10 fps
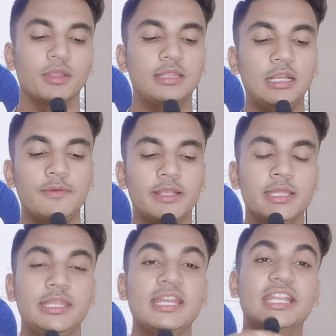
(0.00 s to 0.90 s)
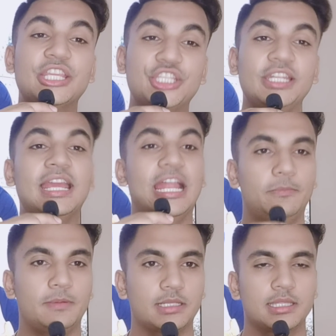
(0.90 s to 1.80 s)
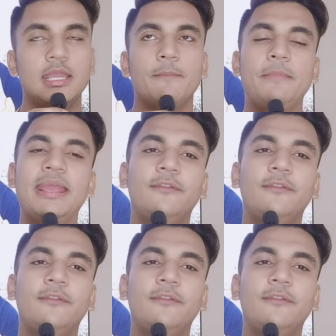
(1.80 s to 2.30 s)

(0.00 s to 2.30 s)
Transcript: थर्ड वैकेंसी है किचन हेल्पर्स मेल